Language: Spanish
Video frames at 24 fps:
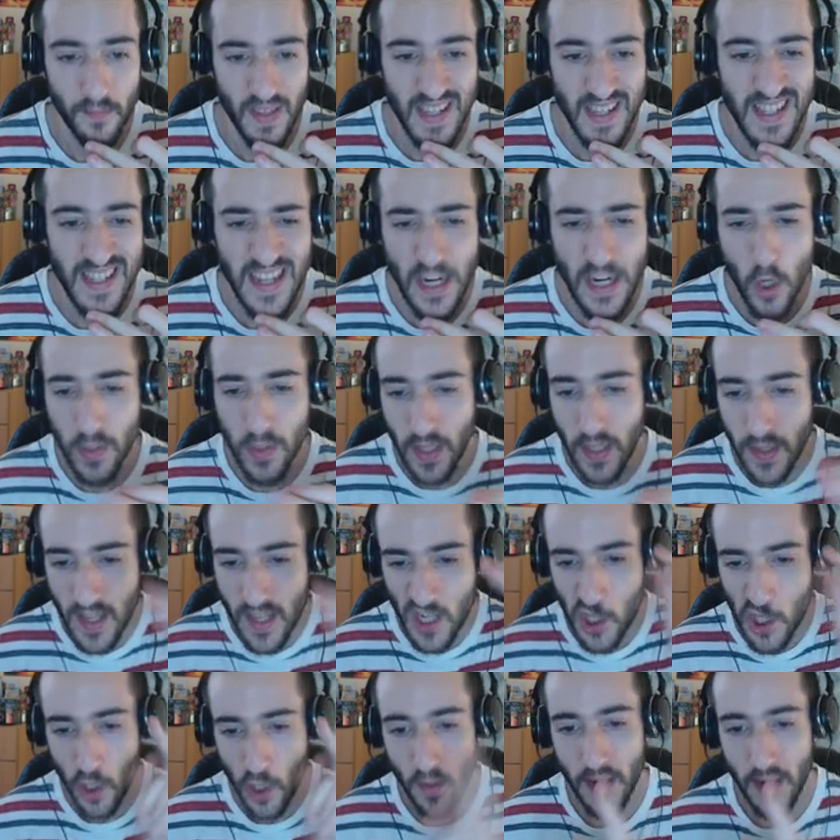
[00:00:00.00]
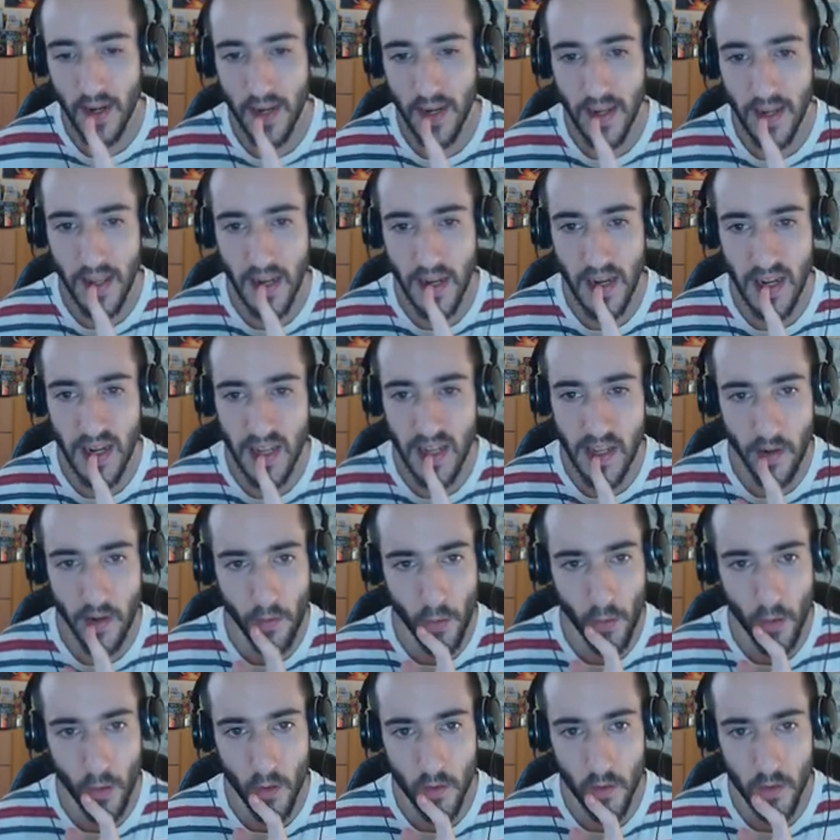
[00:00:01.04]
Y se nota, de hecho, el
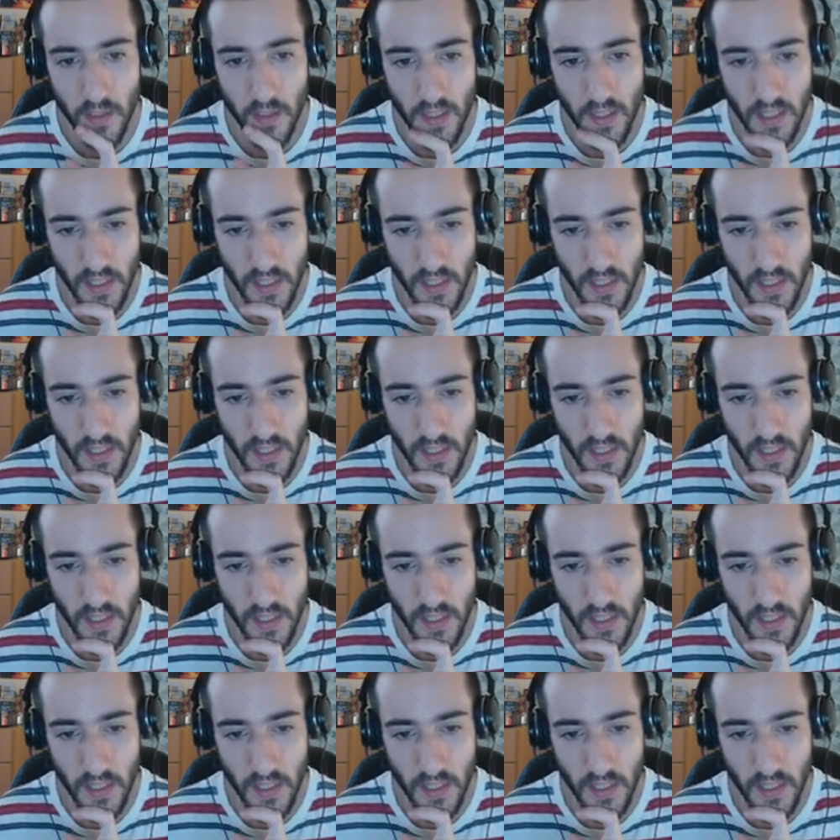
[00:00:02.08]
lienzo, o sea,